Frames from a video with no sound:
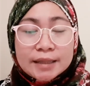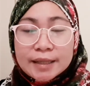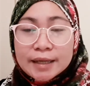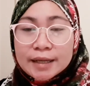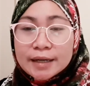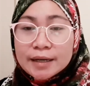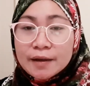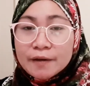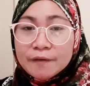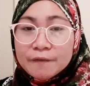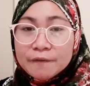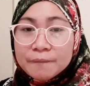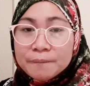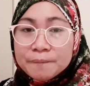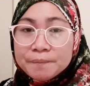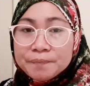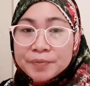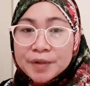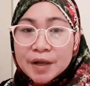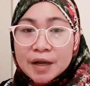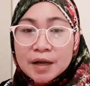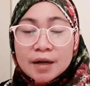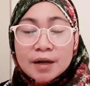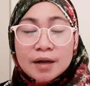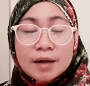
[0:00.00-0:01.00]
din ng,
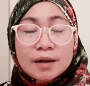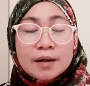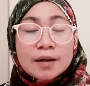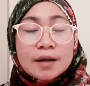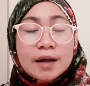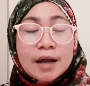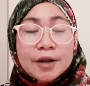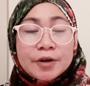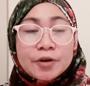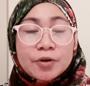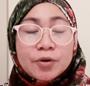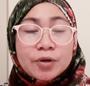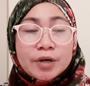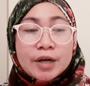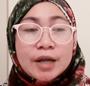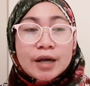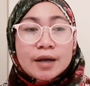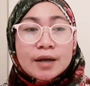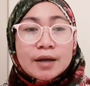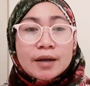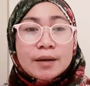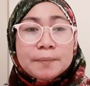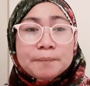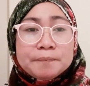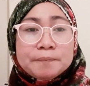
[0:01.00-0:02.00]
ng ano, ng,